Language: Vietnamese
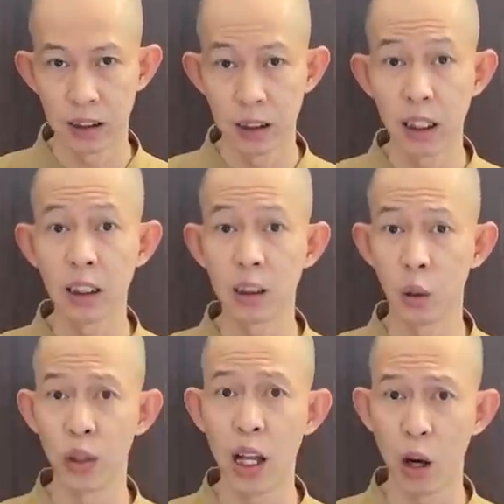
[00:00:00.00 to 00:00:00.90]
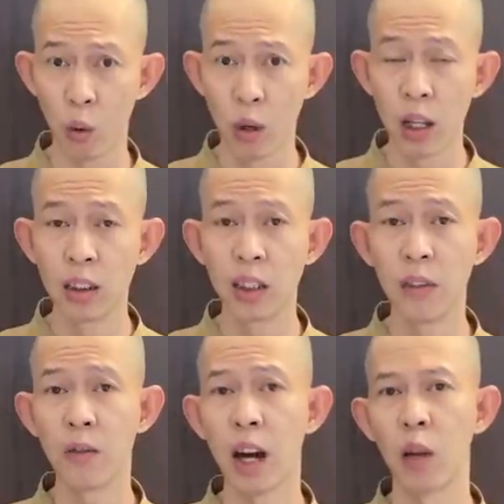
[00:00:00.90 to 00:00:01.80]
Nhưng tuổi Dậu
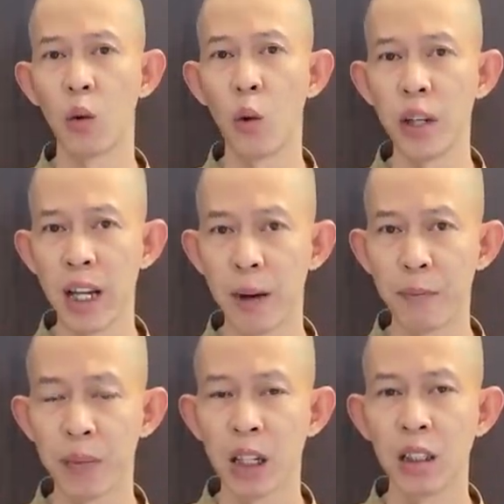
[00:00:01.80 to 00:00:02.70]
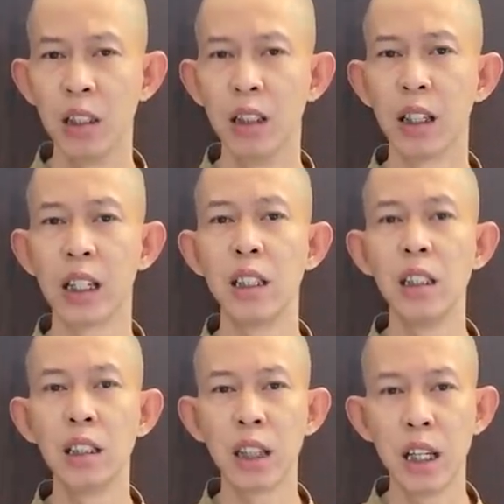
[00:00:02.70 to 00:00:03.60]
sinh vào cuối năm thường là
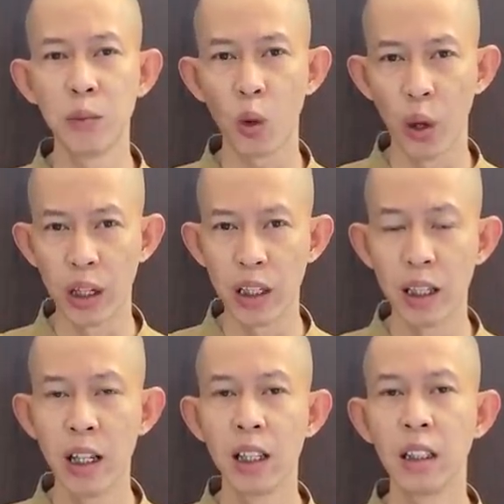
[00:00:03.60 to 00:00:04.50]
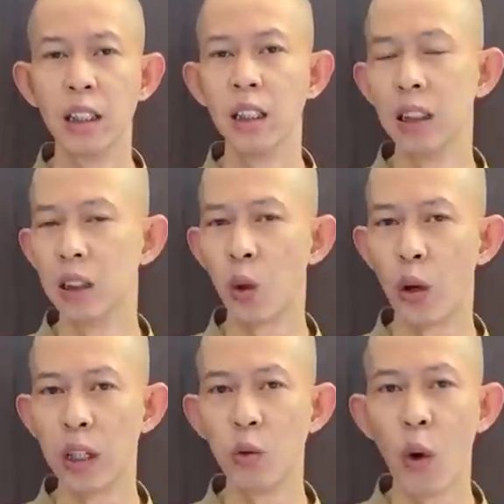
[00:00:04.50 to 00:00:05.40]
dư kim thủy, người
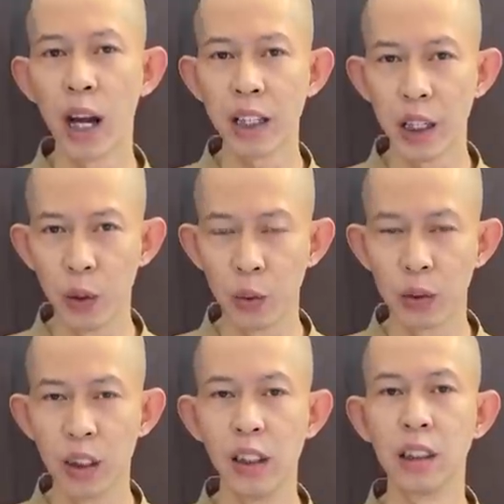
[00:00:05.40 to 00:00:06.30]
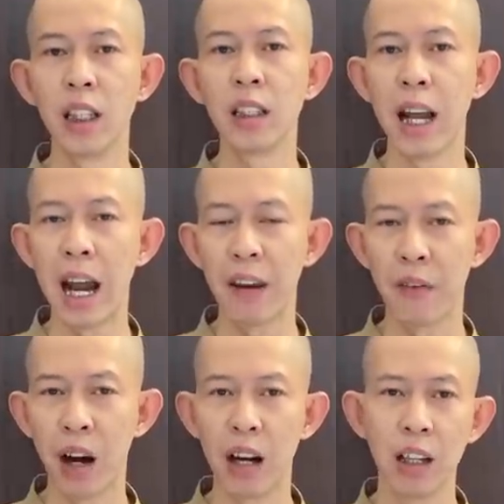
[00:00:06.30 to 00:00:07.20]
thủy quá nhiều thường thích an
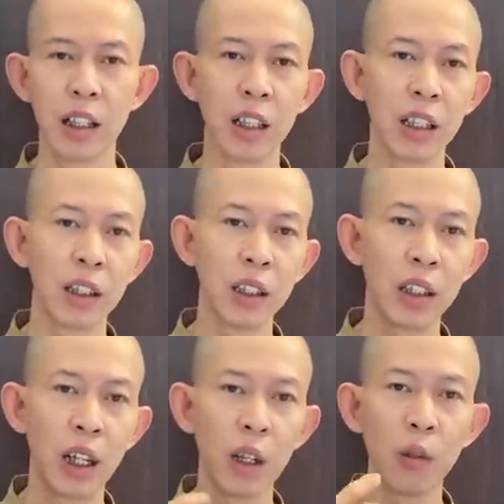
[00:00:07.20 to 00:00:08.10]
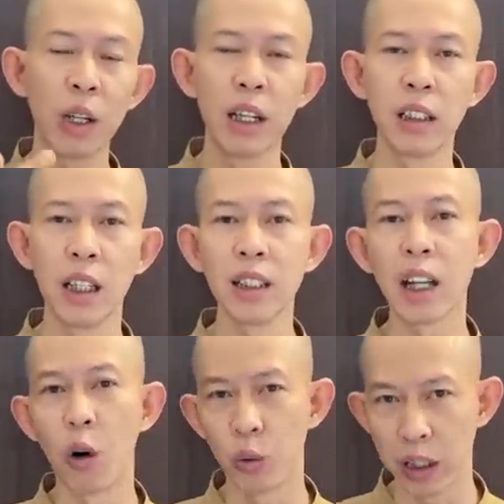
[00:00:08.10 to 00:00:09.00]
phận, thiếu đi tính
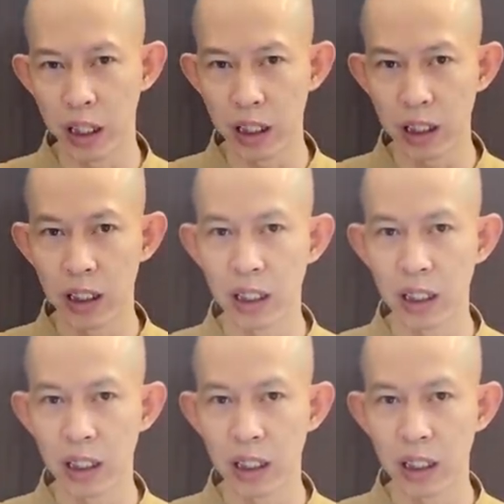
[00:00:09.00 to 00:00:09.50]
cầu tiến.